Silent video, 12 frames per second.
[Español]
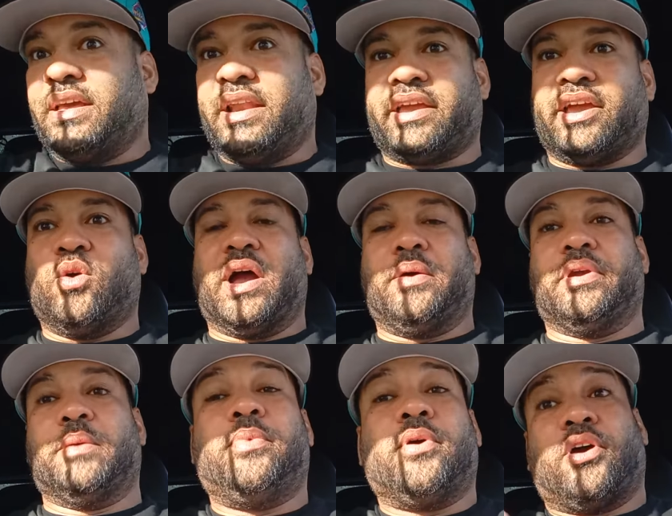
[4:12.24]
tiene que jugar
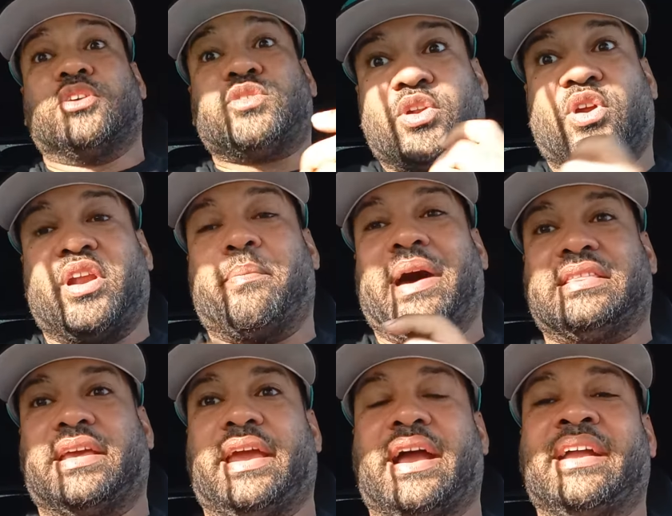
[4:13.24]
bien porque los Orioles
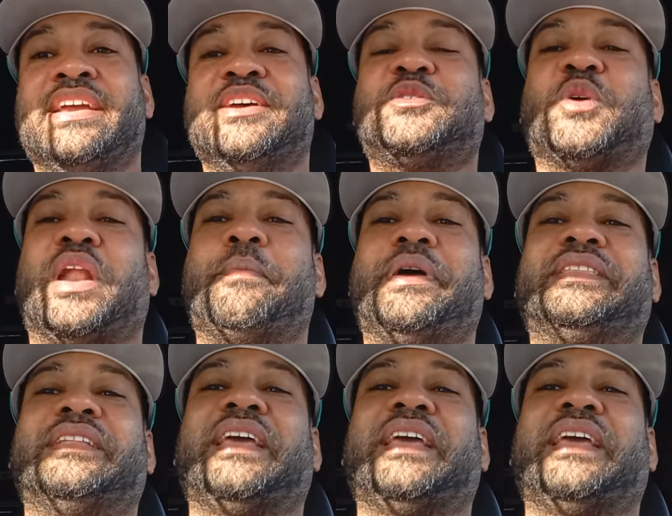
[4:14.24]
batean, solamente